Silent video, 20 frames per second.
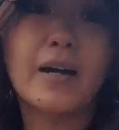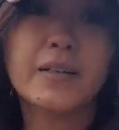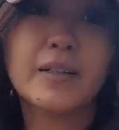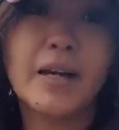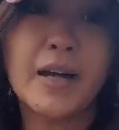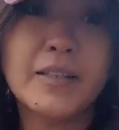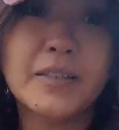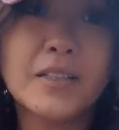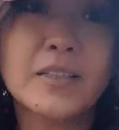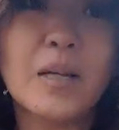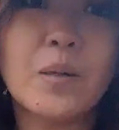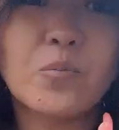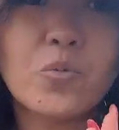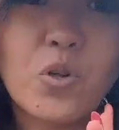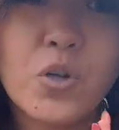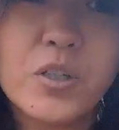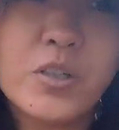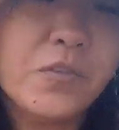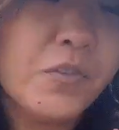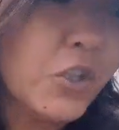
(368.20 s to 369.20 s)
органик там
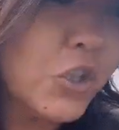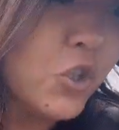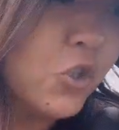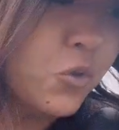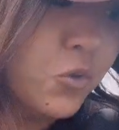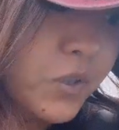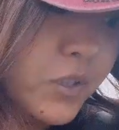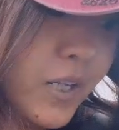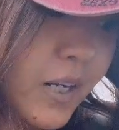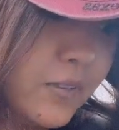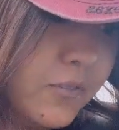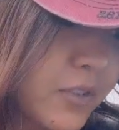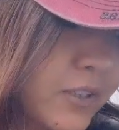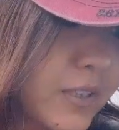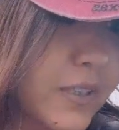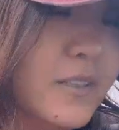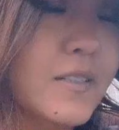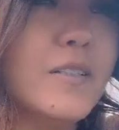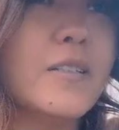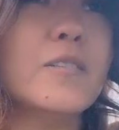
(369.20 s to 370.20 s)
только две штуки, а вот
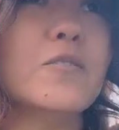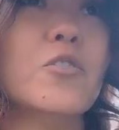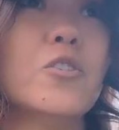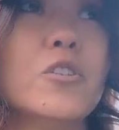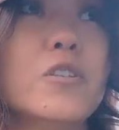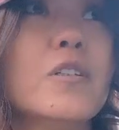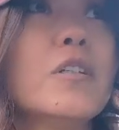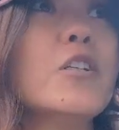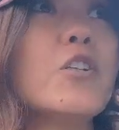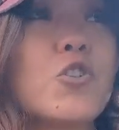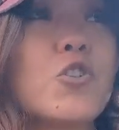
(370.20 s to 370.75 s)
эти вот три